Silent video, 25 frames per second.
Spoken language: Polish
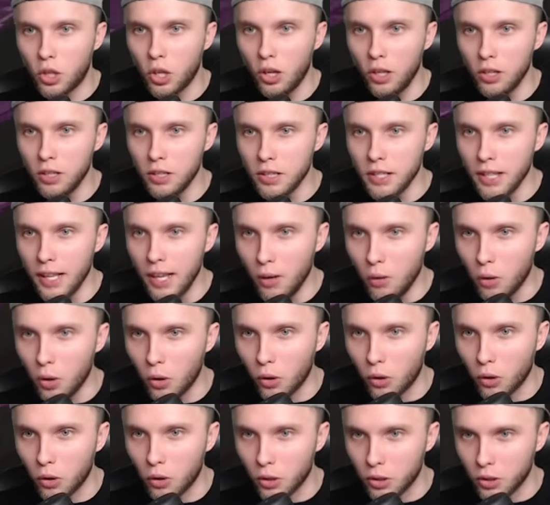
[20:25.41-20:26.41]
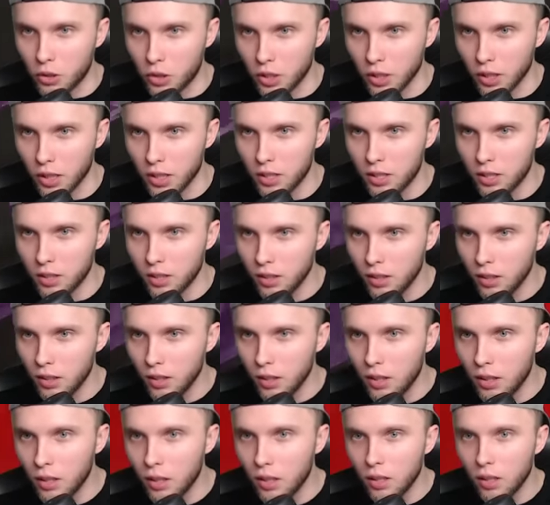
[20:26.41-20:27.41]
Ciągnęło go gdzieś!
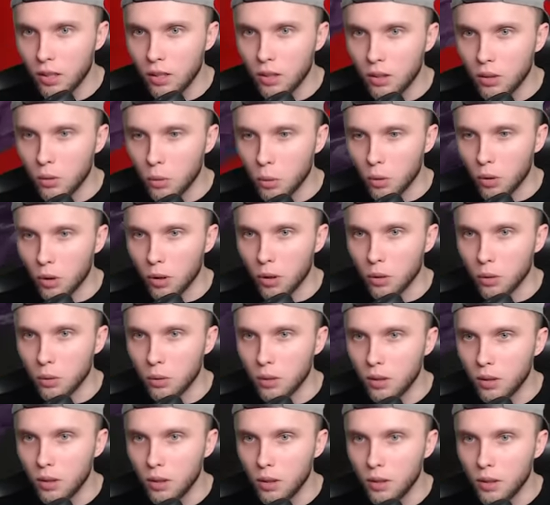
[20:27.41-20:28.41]
Wow.